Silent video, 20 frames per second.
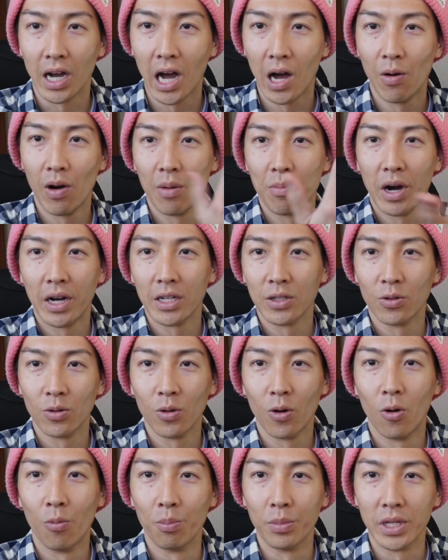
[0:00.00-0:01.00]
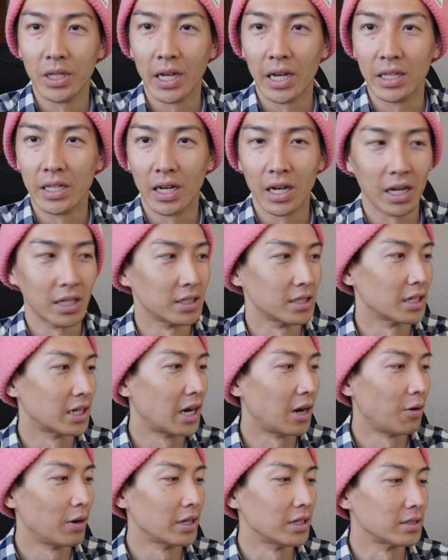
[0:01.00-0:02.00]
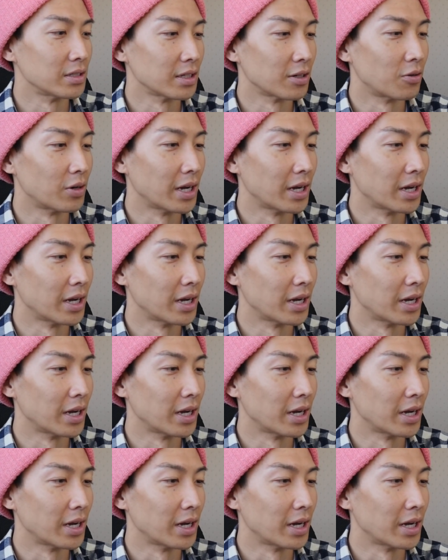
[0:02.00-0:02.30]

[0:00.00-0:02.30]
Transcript: 革張りの本みたいな感じで可愛いですね。